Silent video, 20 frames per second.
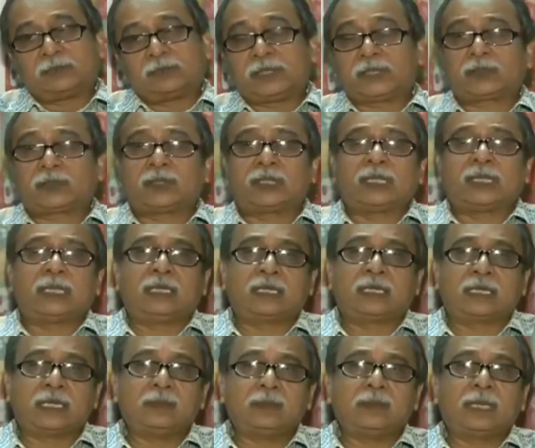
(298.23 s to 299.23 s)
বিশেষ করে
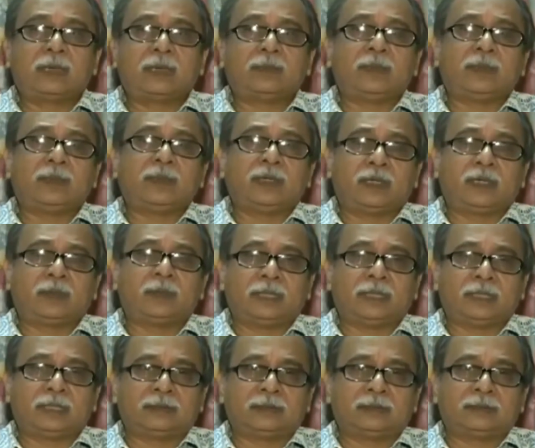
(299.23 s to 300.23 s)
হেকিম হাবিবুর
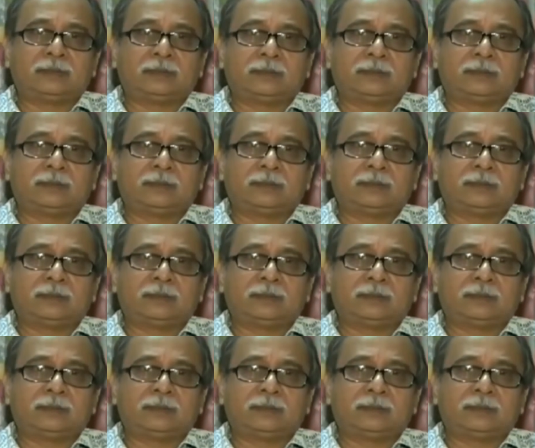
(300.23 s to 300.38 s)
রহমান